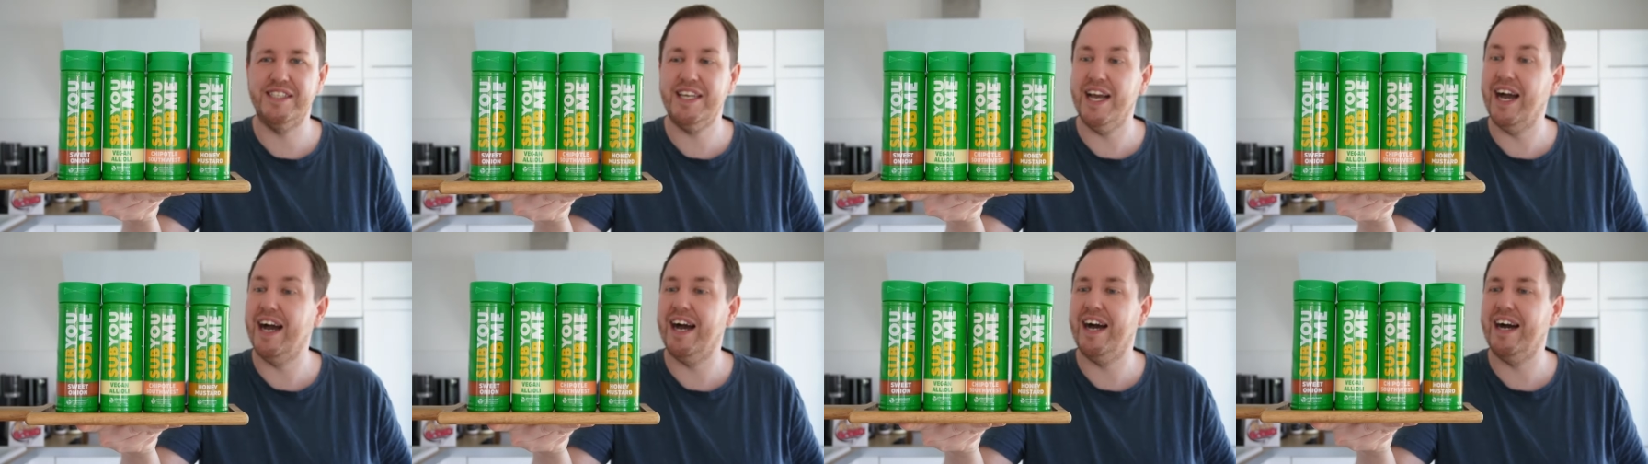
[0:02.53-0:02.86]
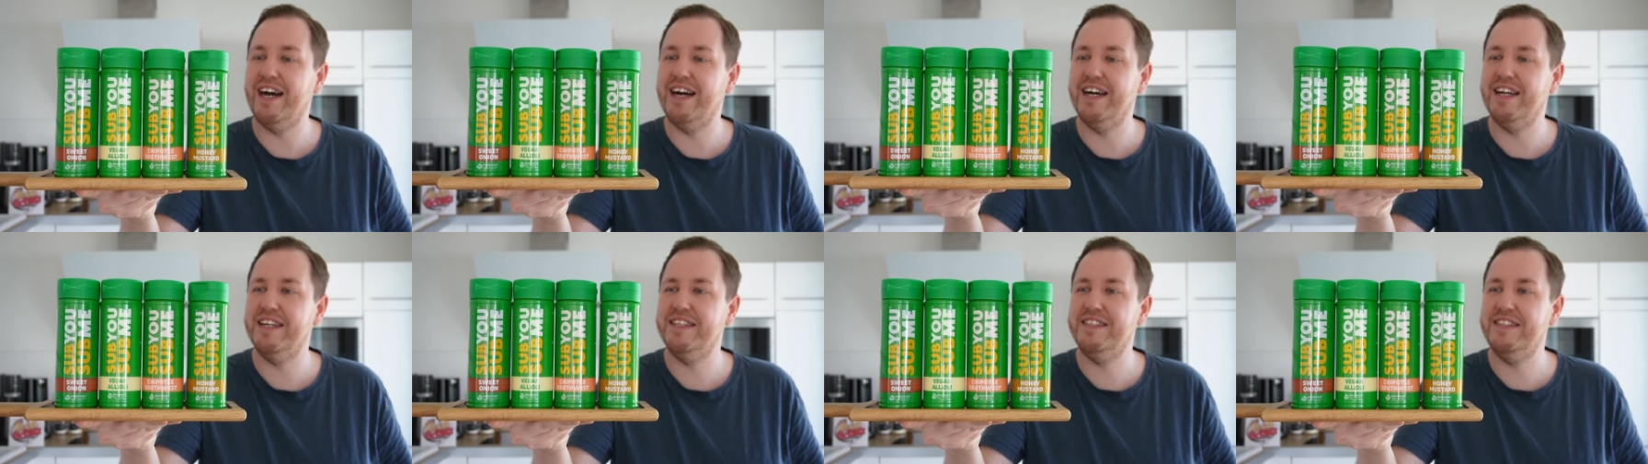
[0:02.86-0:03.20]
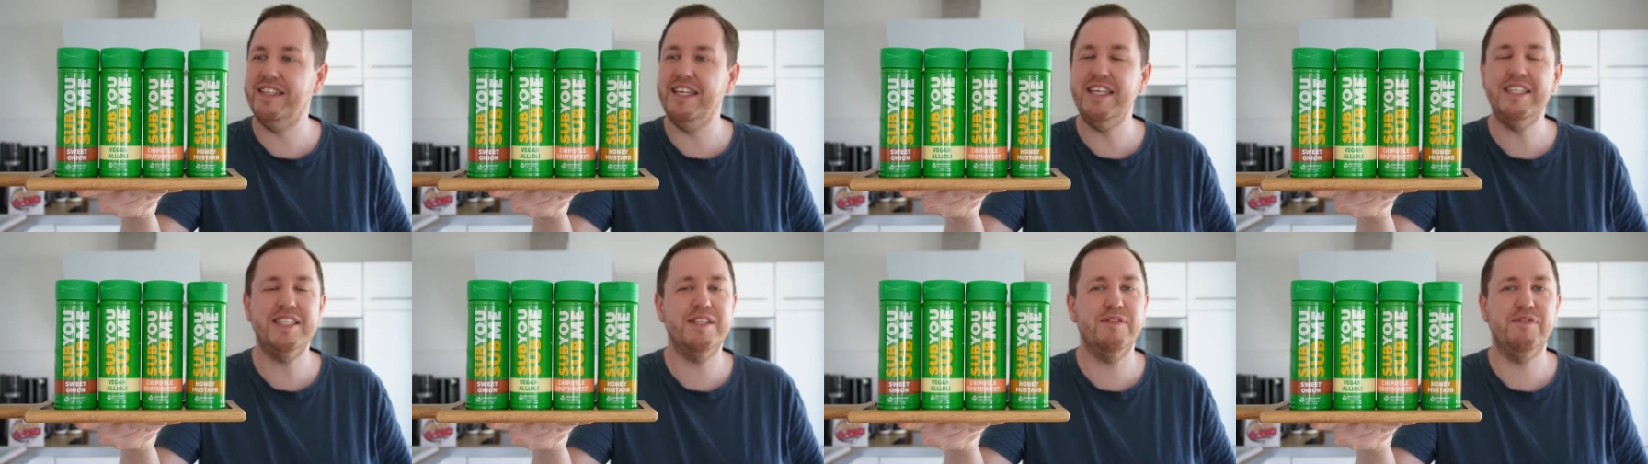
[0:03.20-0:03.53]
Ja,
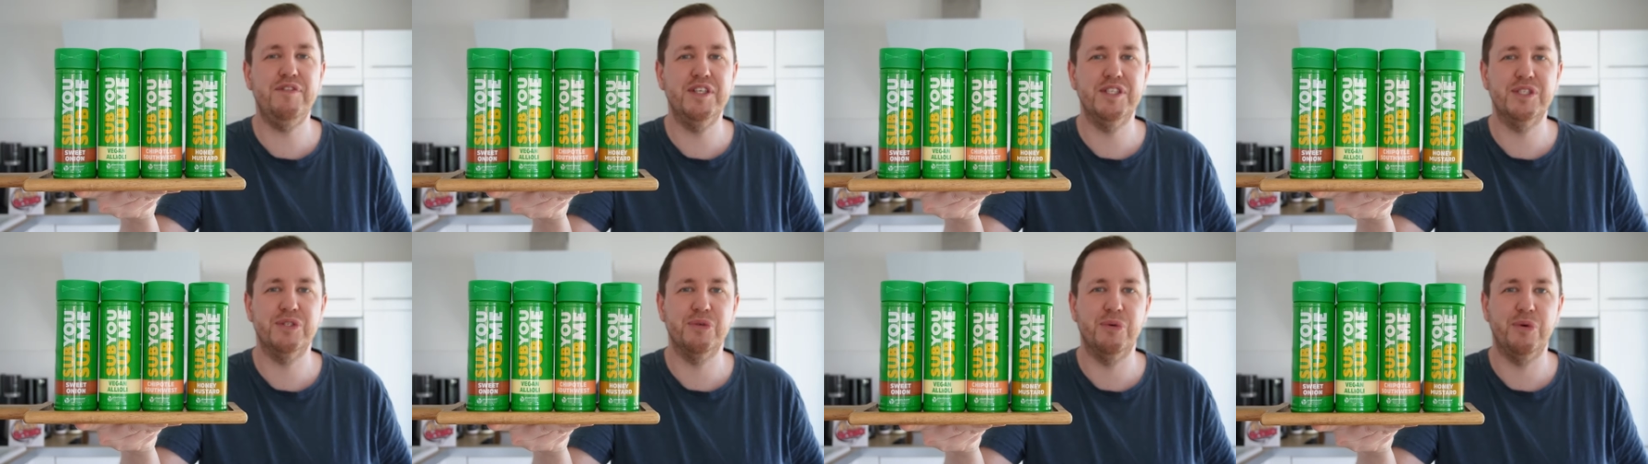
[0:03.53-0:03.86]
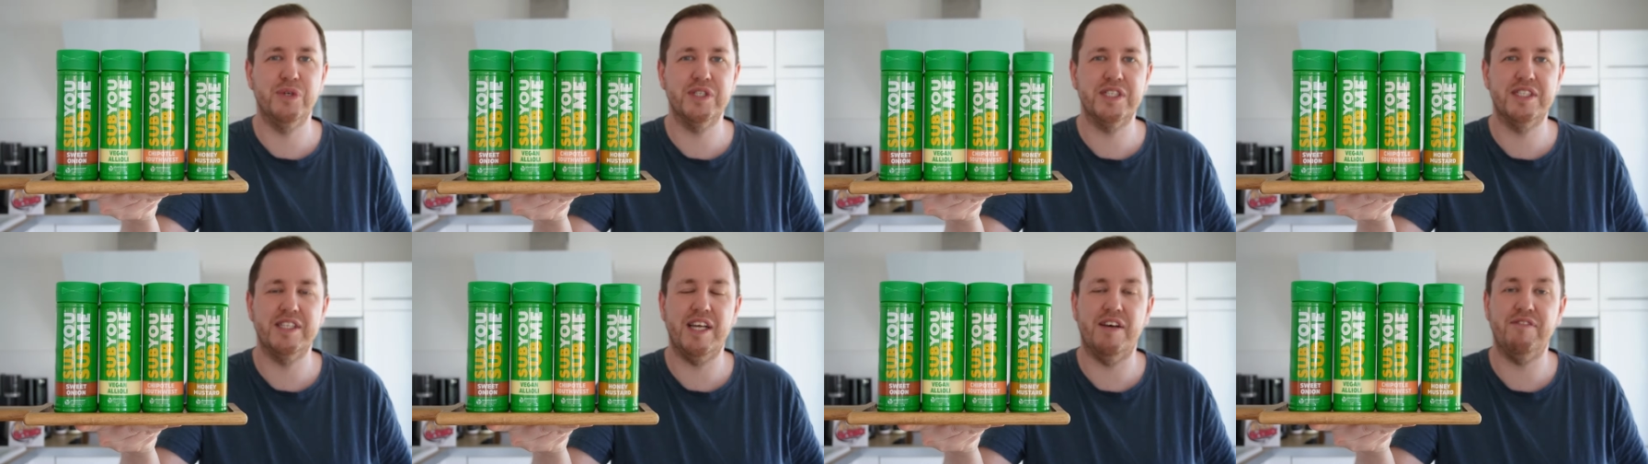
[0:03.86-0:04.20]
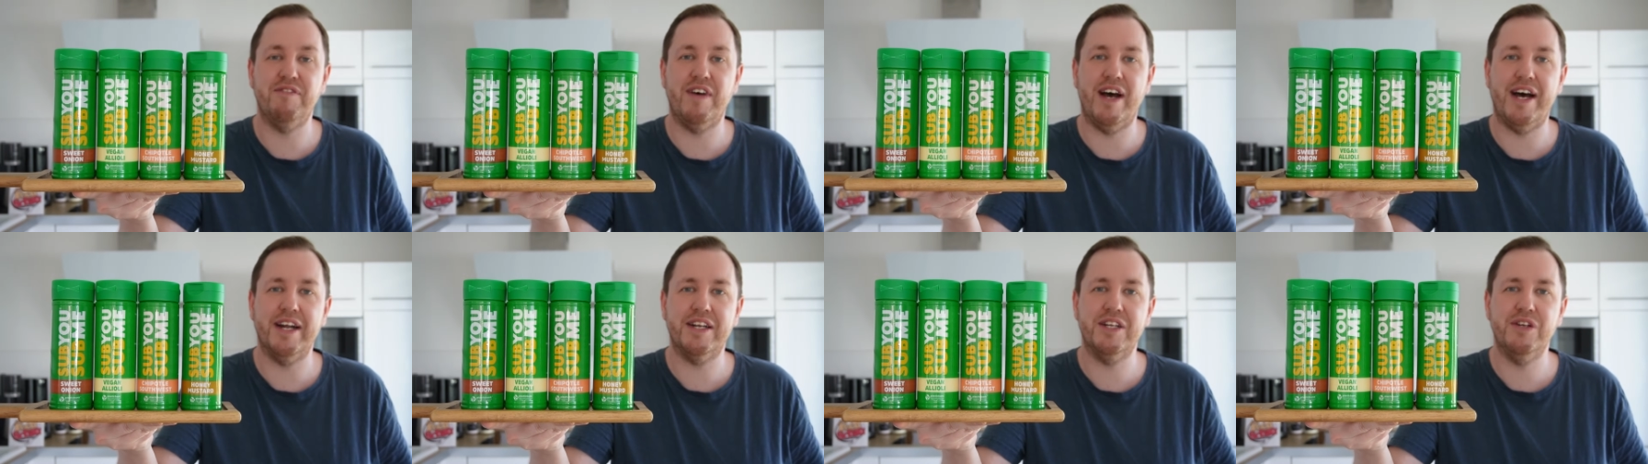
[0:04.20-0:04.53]
diese vier Soßen
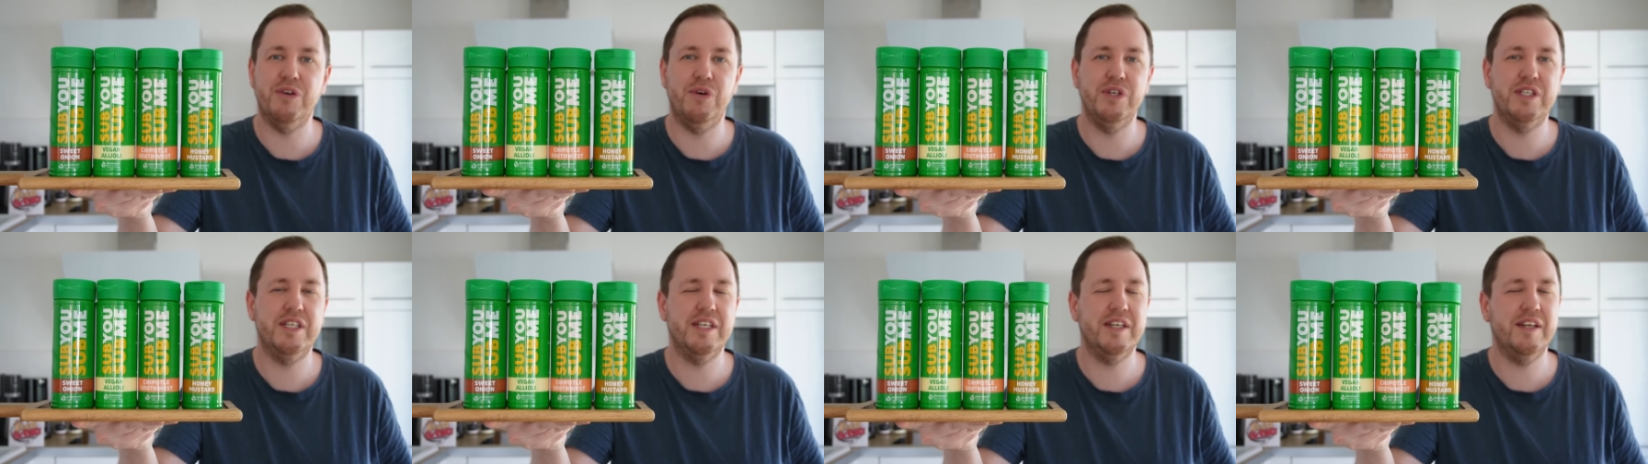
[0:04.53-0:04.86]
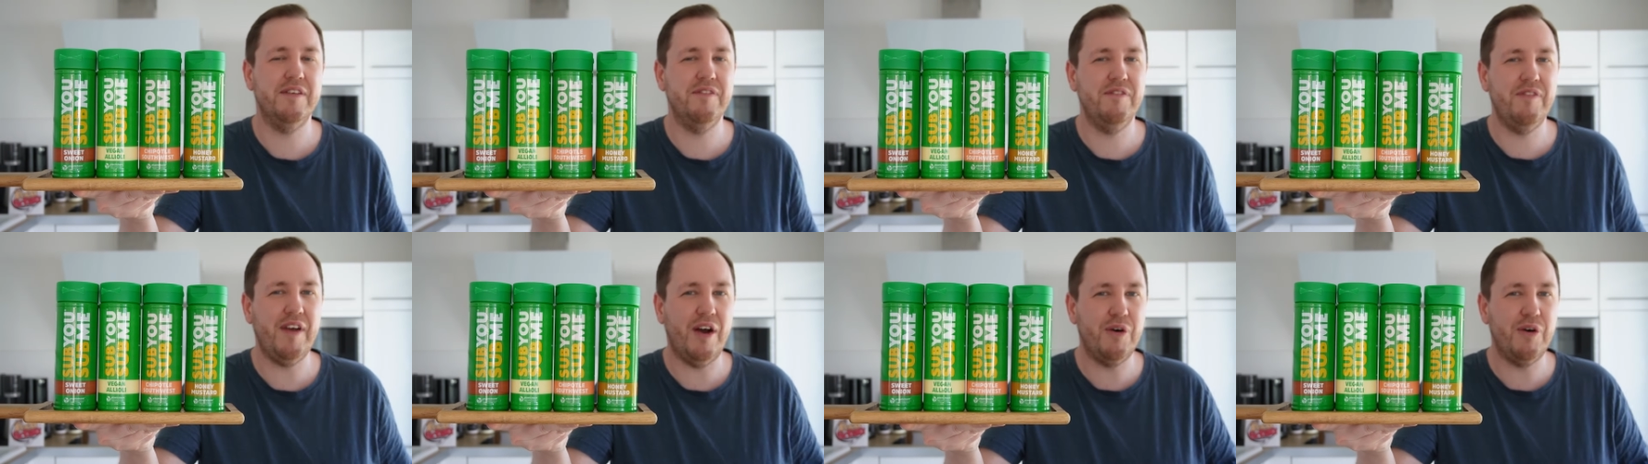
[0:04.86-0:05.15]
erwarten euch in